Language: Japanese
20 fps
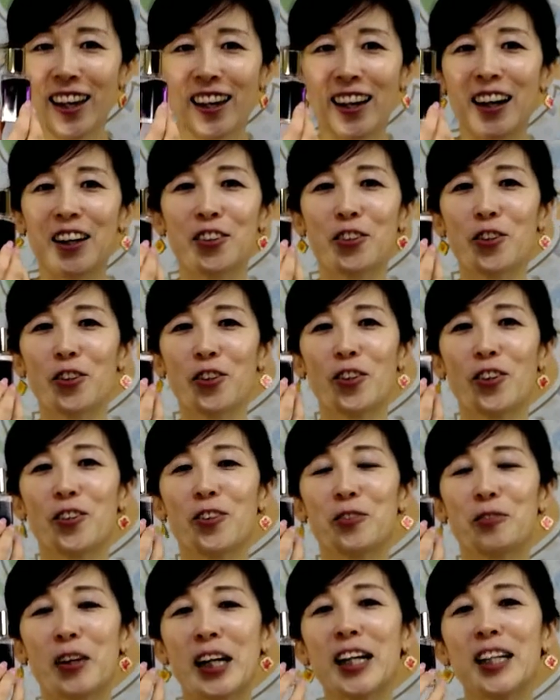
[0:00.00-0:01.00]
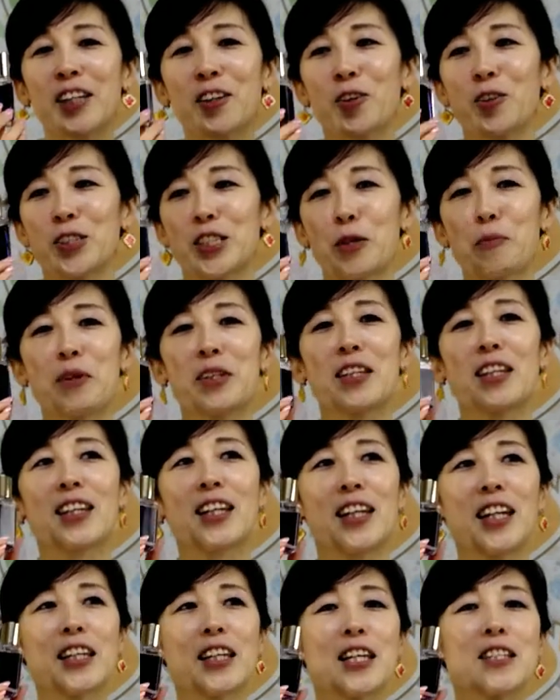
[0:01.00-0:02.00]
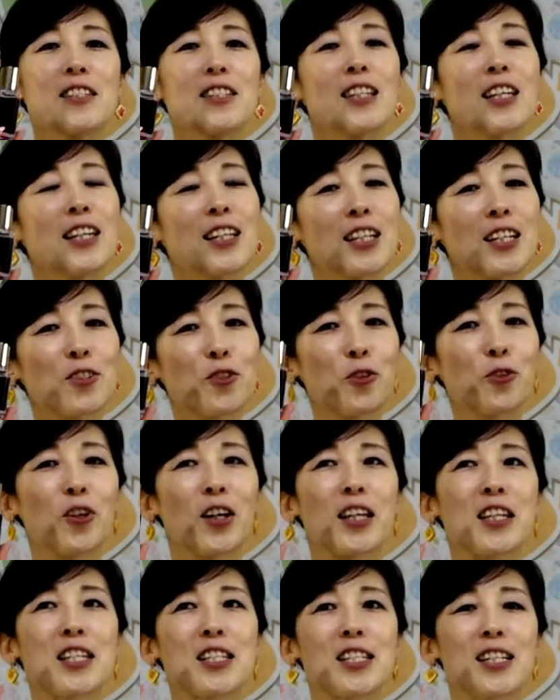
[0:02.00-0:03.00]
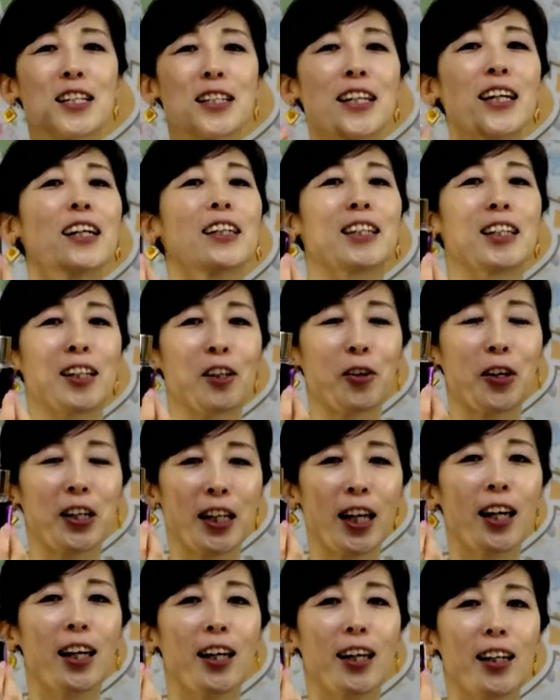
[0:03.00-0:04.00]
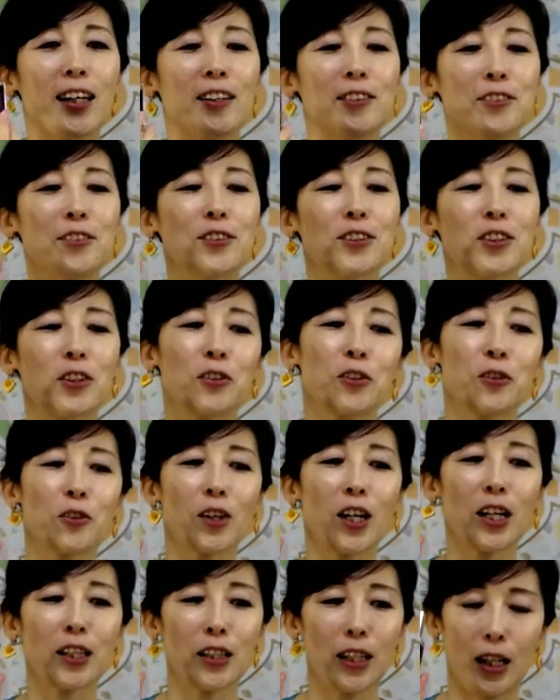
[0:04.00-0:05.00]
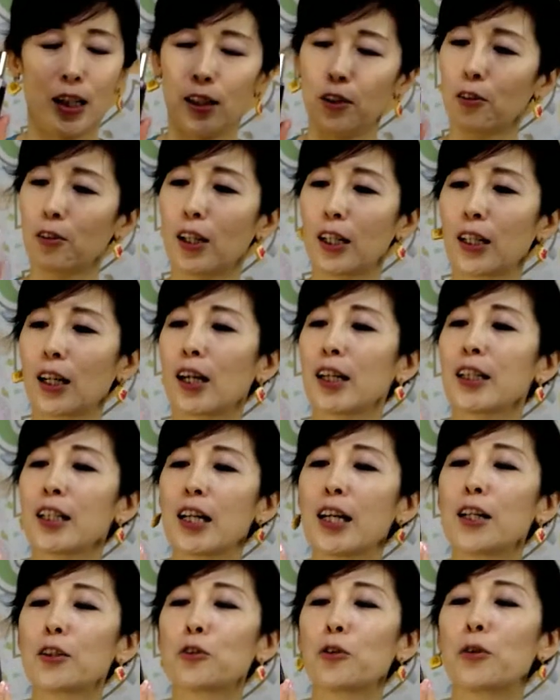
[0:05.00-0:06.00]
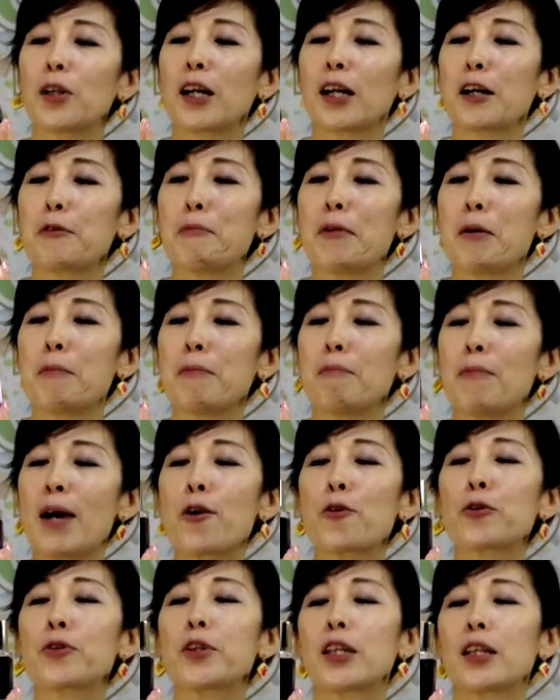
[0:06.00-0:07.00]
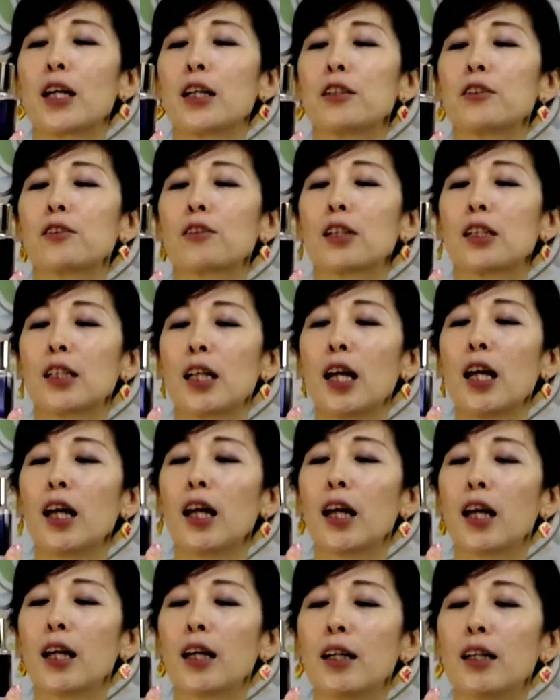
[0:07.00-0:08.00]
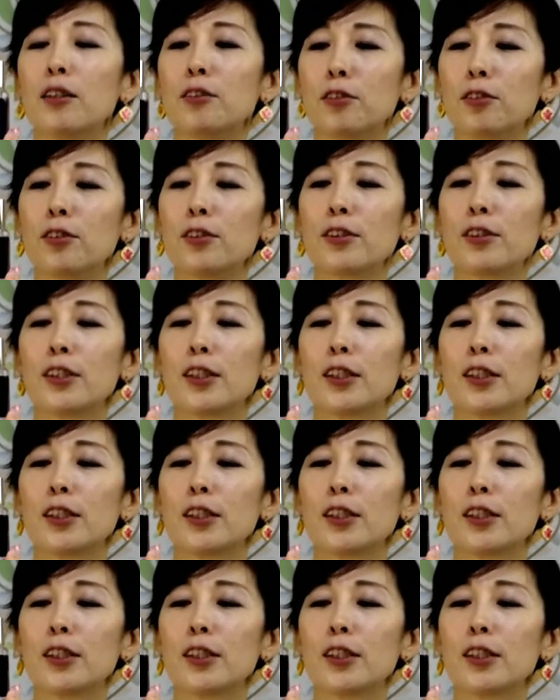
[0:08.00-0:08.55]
あのばかりこう喋ってるね、現実的なちょっと話が苦手とかね、うん、そういうのがあったりとかかな。あとなんかまあ迷ってたりとかね、うん、